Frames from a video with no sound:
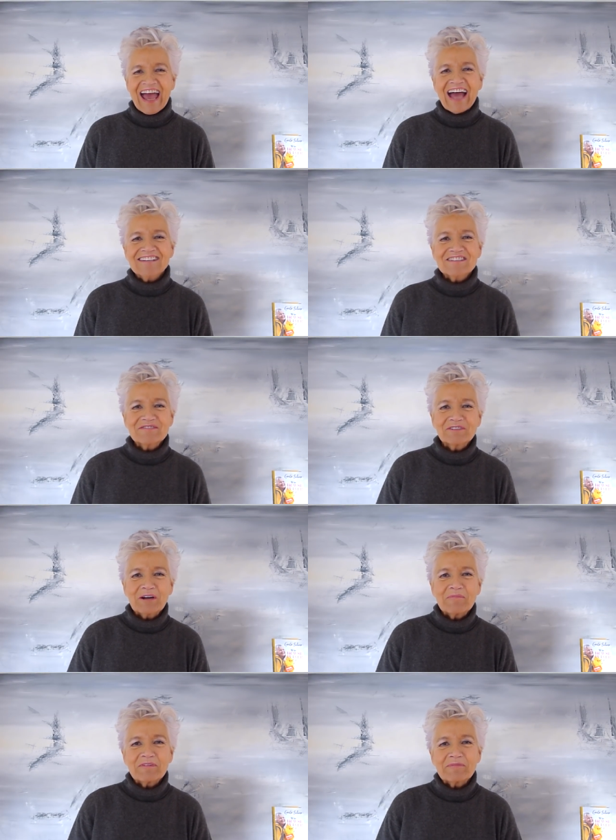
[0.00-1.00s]
Herzlich
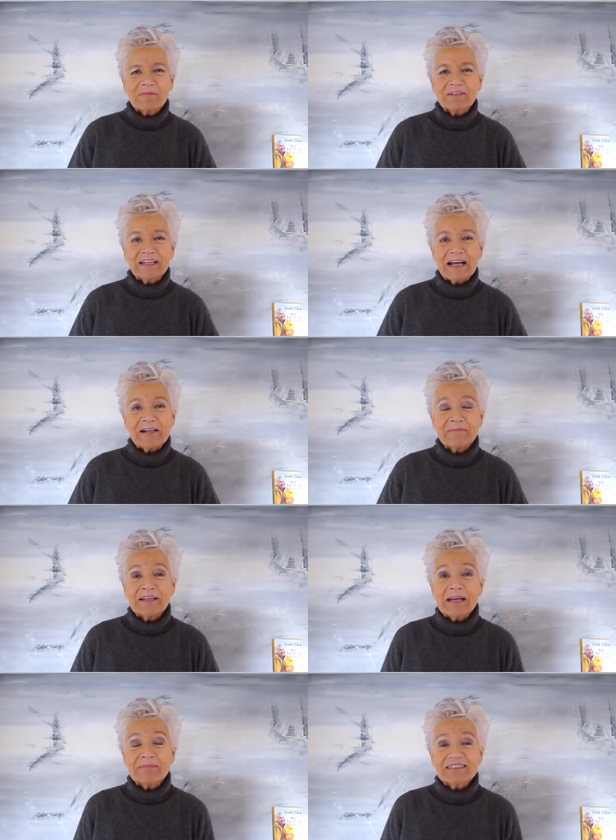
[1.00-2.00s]
willkommen auf meinem Kanal.
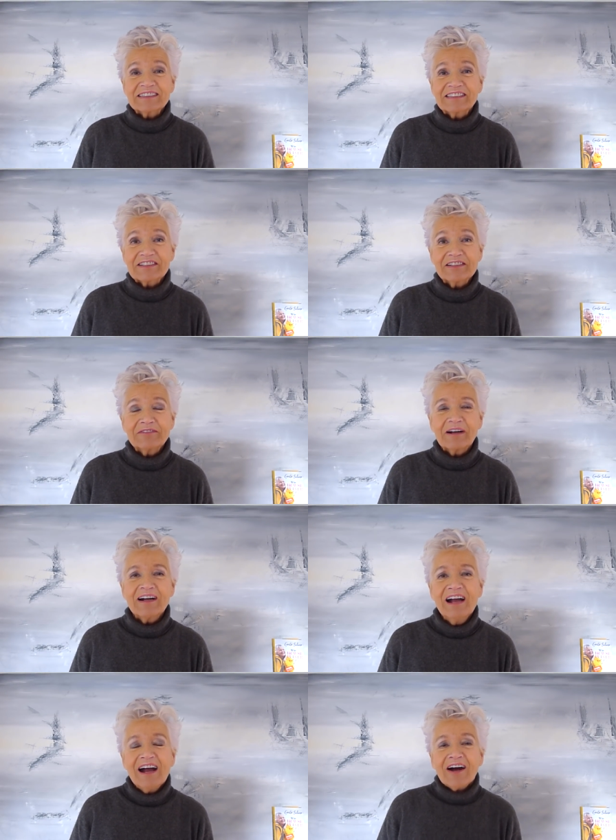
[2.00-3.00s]
Mein Name ist Greta
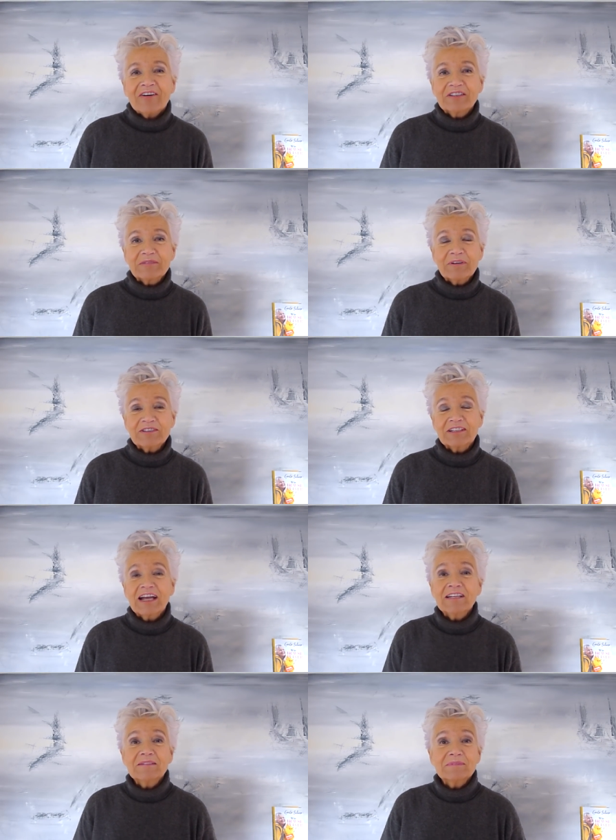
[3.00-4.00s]
Silva und ich möchte
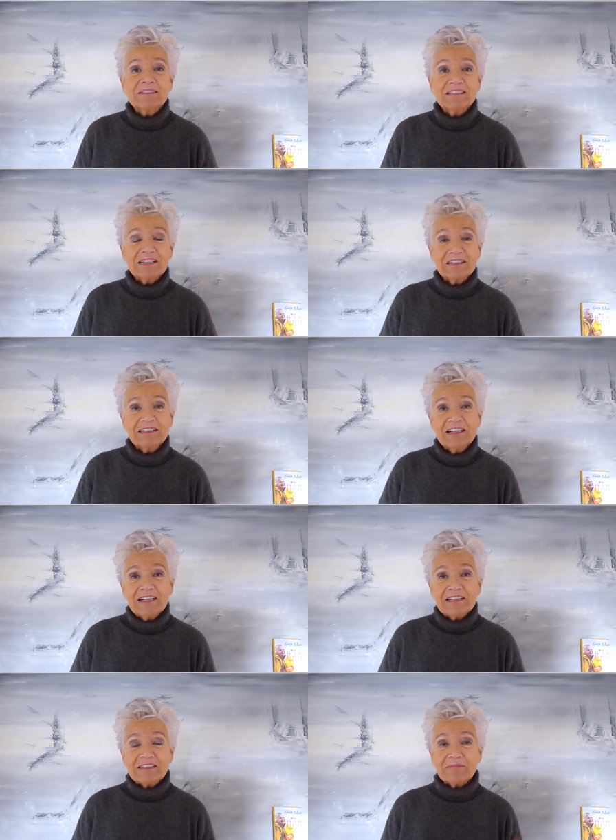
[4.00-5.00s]
gerne mit dir
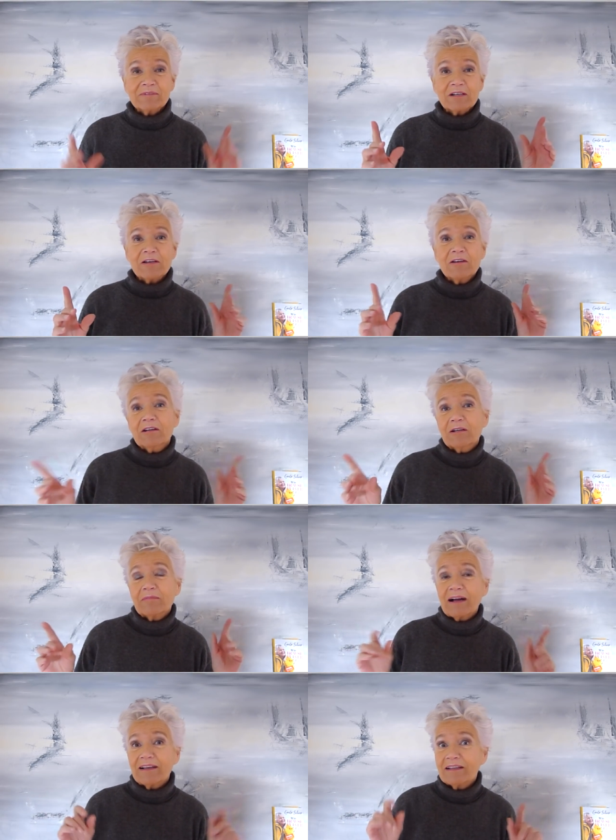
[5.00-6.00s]
dem Glück
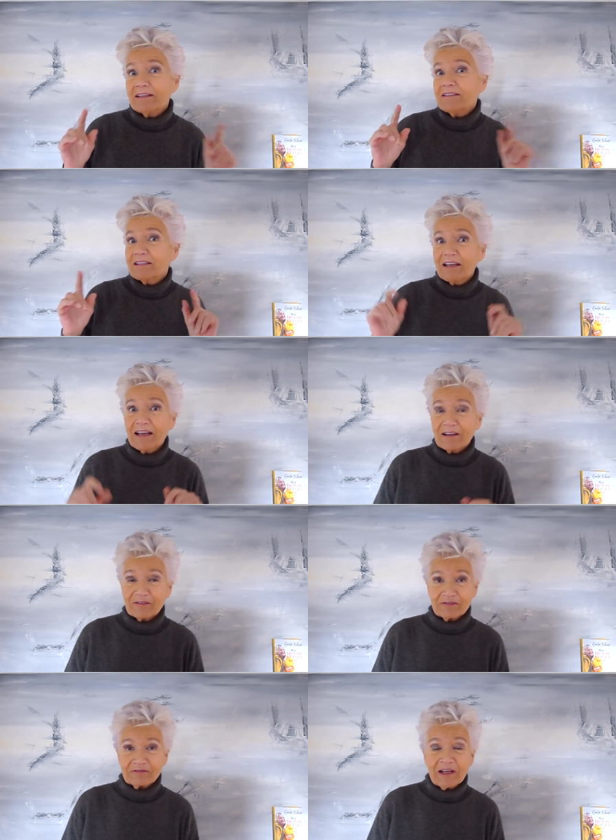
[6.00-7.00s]
mal
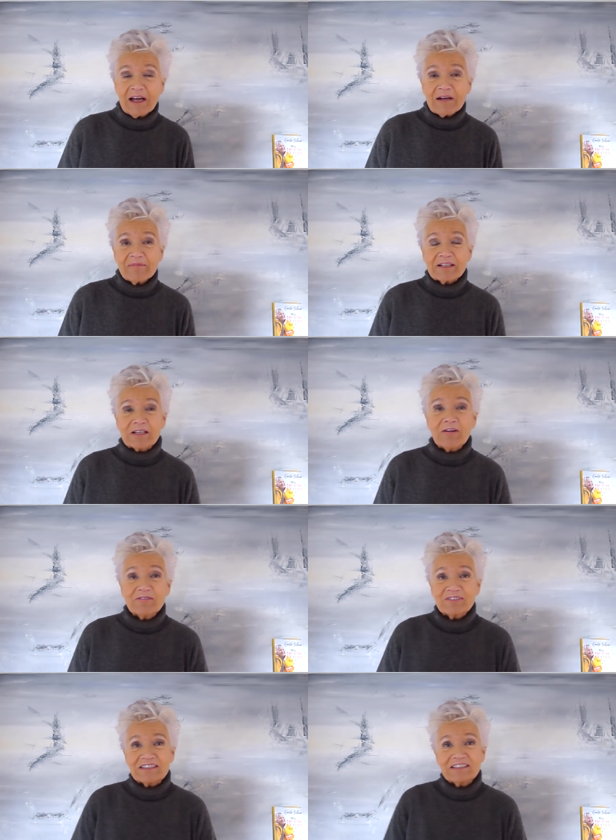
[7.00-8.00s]
hinterherlaufen. Mal
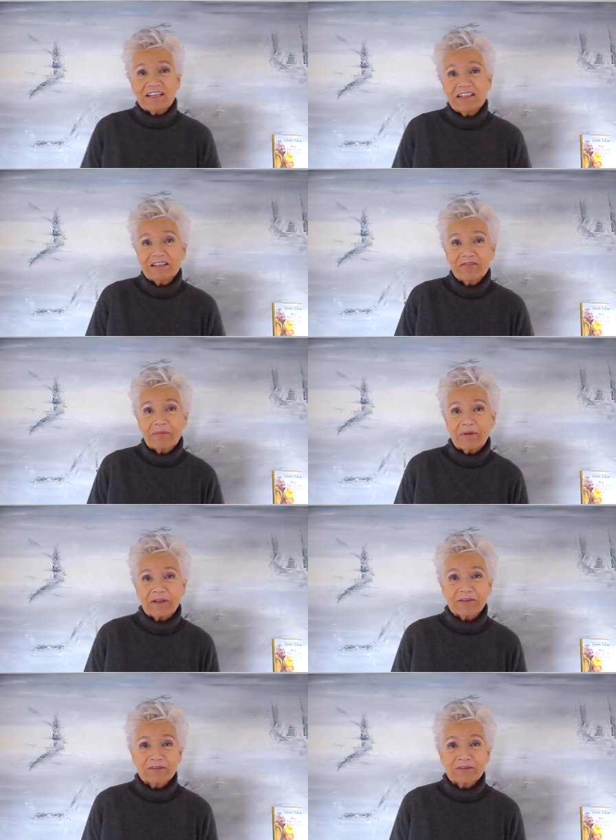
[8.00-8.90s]
schauen, was sich dahinter verbirgt.